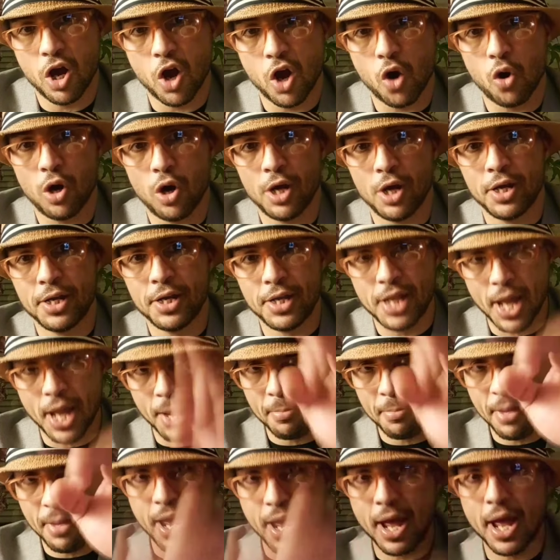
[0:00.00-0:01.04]

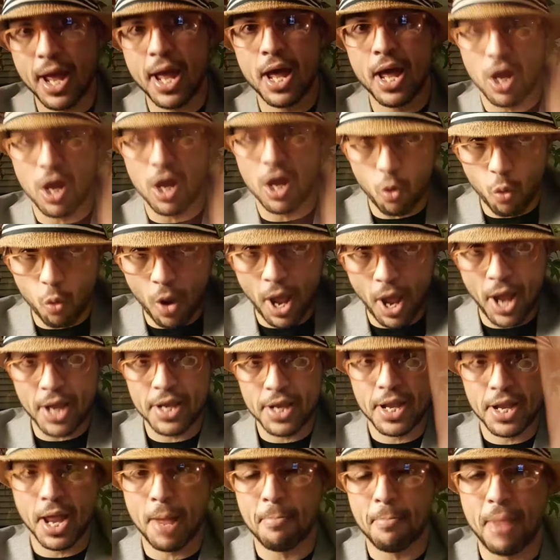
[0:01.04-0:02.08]
انما
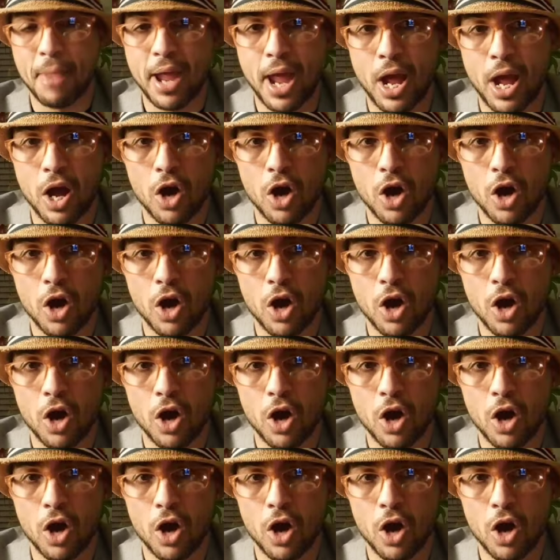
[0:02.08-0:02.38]
وانما